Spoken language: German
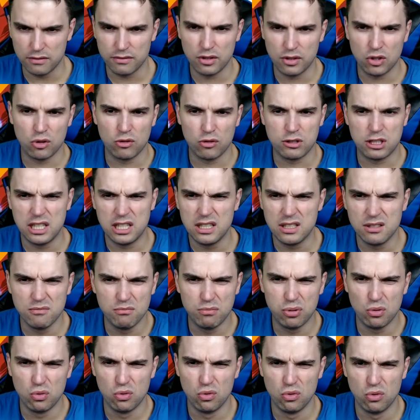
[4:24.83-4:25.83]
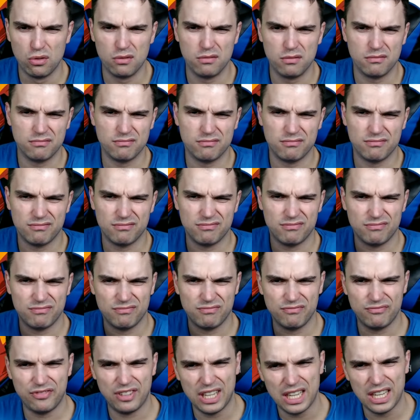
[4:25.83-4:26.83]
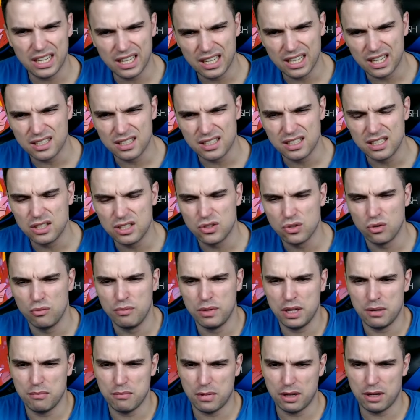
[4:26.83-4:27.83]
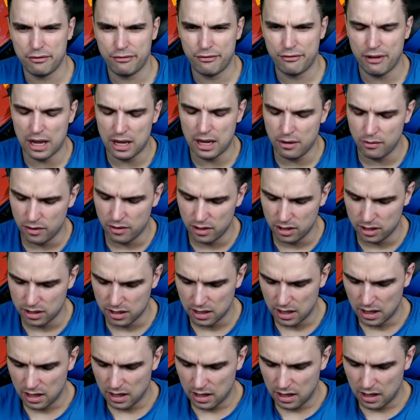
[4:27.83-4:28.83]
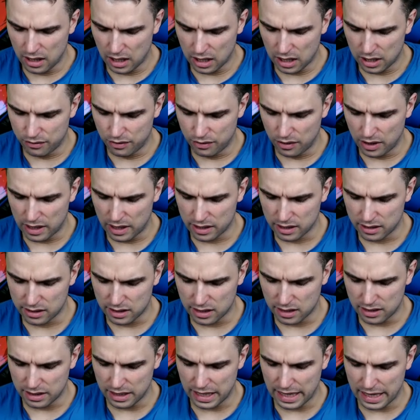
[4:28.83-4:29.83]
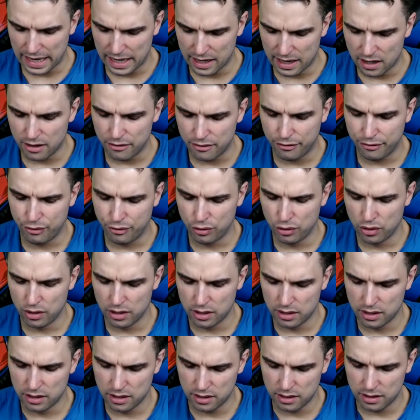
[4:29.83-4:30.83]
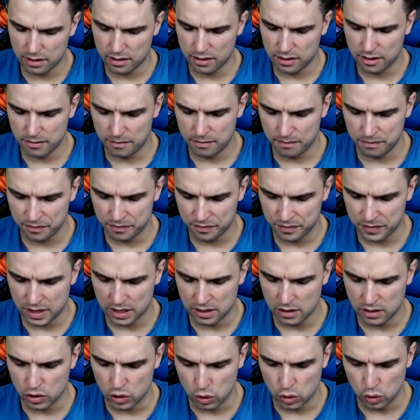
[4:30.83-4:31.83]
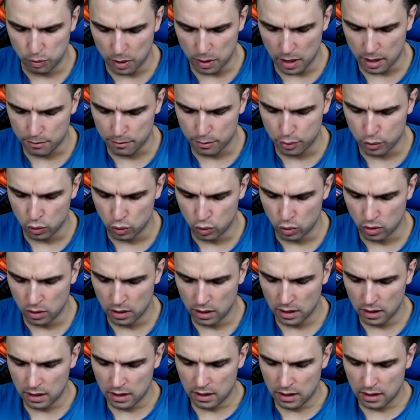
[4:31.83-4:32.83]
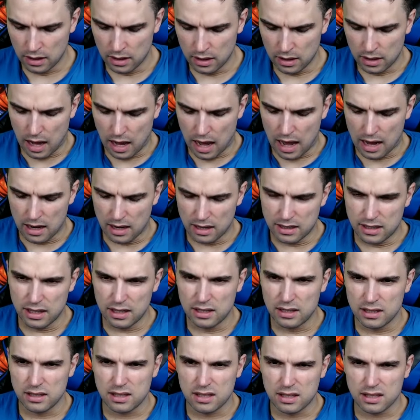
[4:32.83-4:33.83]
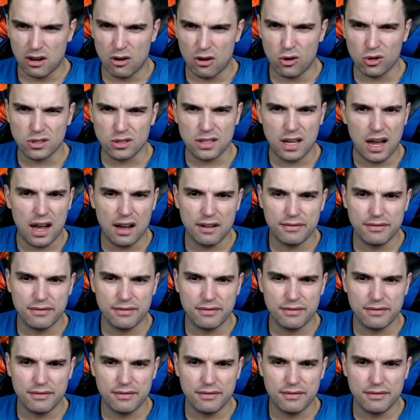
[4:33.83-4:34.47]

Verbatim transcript: wir noch diesen Buu. Wäre jetzt nicht so unbedingt mein Favorite. Ich wäre dann eher für ähm, den Super Buu. Allerdings, auch da